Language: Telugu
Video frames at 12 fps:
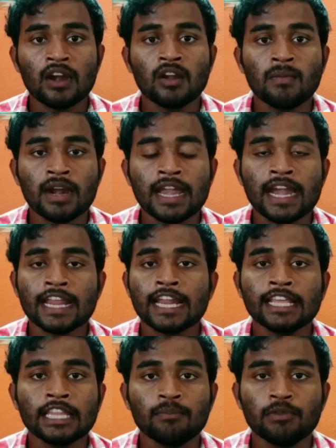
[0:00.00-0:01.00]
లో మన డేటా
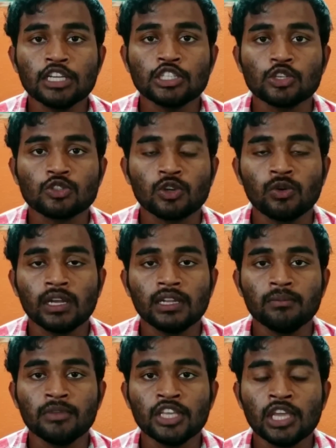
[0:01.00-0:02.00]
అనేది అప్డేట్ చేసుకోవాలి
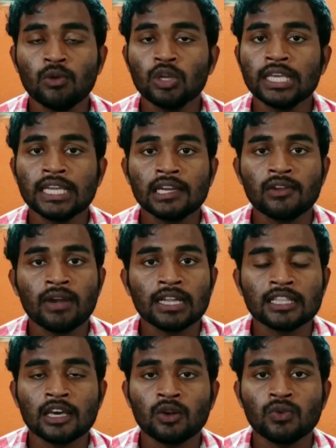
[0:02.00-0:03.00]
మీ ఏవో దగ్గరికి
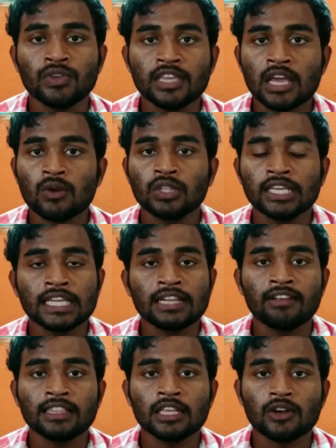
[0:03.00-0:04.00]
వెళ్తారో విఆర్ఓ
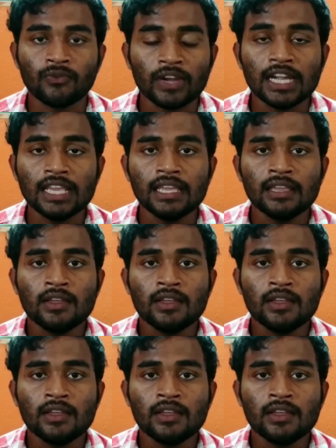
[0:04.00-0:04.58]
దగ్గరికి వెళ్తారో వెళ్ళి